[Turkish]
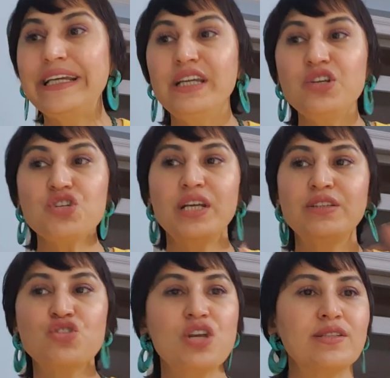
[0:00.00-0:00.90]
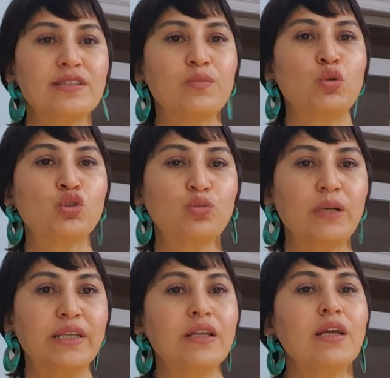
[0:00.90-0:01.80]
Hiç endişenizi
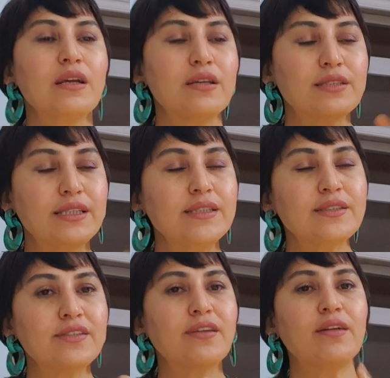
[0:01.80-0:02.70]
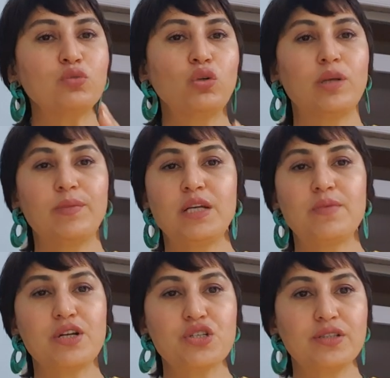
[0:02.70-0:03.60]
bozmayın. Siz start dönemine
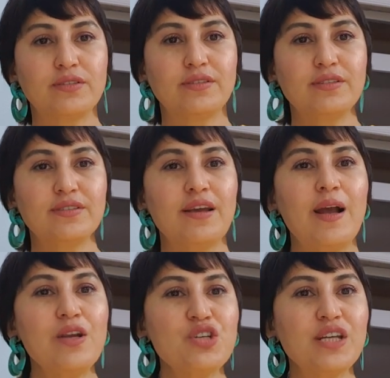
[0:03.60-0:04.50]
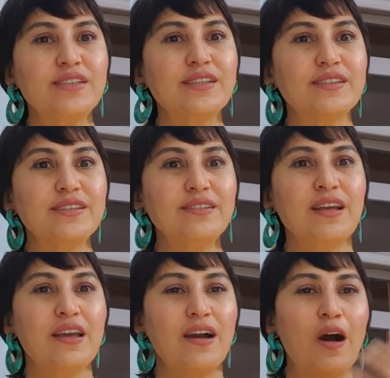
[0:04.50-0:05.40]
başladınız. Her şey sizin
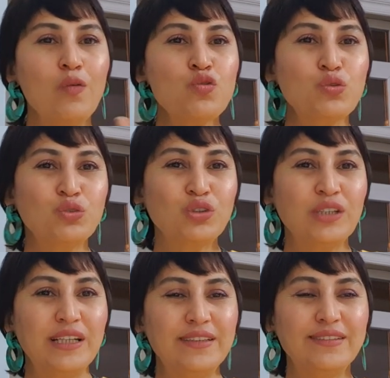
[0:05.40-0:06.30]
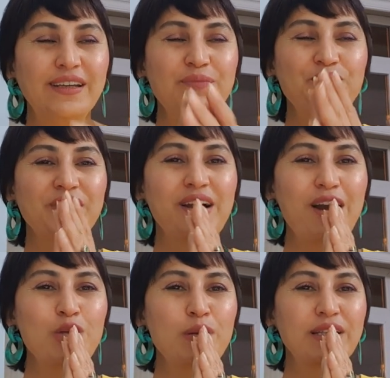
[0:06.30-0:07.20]
avucunuzun elinde.
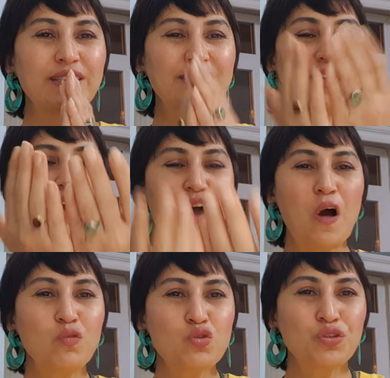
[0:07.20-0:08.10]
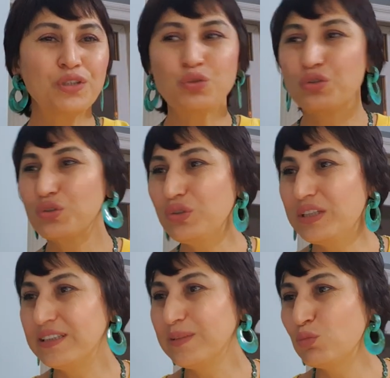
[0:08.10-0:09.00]
Kalben iste avcuna düşsün
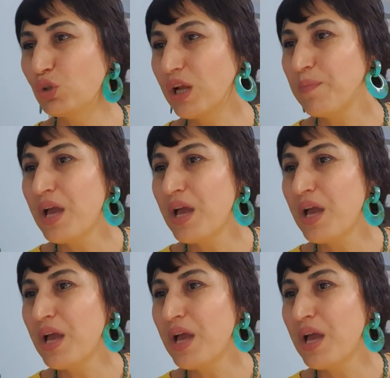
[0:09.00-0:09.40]
dediğim dönem.